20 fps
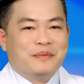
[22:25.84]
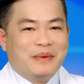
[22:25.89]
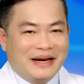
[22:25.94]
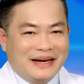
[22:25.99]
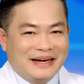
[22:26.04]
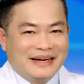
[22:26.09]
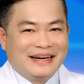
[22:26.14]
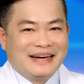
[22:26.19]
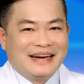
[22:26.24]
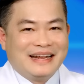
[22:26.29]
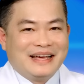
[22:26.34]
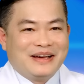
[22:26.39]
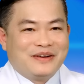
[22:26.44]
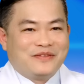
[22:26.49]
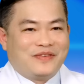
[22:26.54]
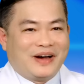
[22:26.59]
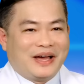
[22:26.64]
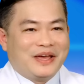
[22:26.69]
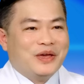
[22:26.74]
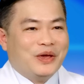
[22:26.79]
bệnh
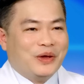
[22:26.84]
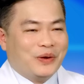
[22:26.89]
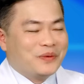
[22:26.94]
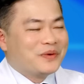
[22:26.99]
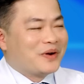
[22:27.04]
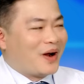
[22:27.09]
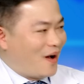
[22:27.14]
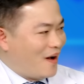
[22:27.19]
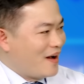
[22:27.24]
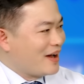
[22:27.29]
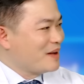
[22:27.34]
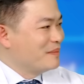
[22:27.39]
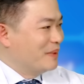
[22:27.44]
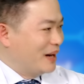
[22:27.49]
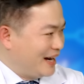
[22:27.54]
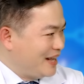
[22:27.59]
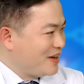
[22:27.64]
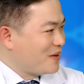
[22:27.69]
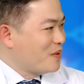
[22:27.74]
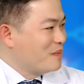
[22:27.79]
phải hiểu rõ cái bệnh
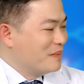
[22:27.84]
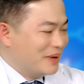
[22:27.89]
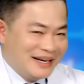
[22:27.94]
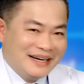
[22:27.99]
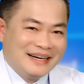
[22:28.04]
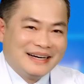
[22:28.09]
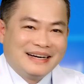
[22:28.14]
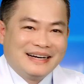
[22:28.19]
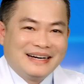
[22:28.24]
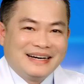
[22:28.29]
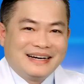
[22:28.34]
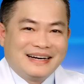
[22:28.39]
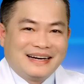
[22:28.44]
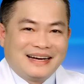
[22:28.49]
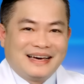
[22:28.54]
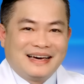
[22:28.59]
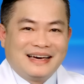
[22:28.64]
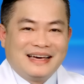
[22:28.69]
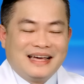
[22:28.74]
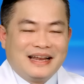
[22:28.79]
lý của mình
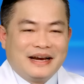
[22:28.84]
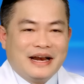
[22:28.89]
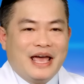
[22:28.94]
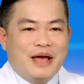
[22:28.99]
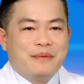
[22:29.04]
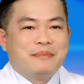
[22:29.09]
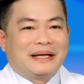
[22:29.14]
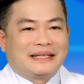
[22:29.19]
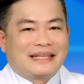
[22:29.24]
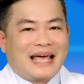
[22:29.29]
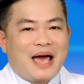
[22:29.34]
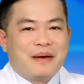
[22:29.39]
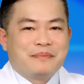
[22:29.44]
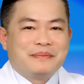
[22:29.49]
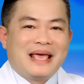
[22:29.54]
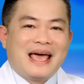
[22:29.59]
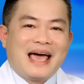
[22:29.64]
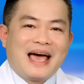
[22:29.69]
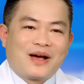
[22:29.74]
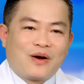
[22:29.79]
để mà tham
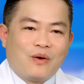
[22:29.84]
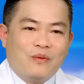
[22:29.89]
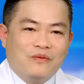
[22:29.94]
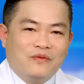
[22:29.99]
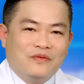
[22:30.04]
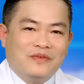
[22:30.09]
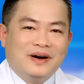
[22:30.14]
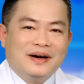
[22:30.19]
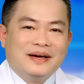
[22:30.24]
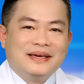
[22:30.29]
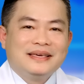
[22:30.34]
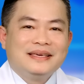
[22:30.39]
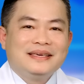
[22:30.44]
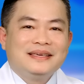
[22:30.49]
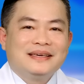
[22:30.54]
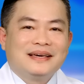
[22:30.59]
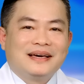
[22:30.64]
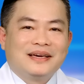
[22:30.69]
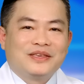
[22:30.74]
gia cùng với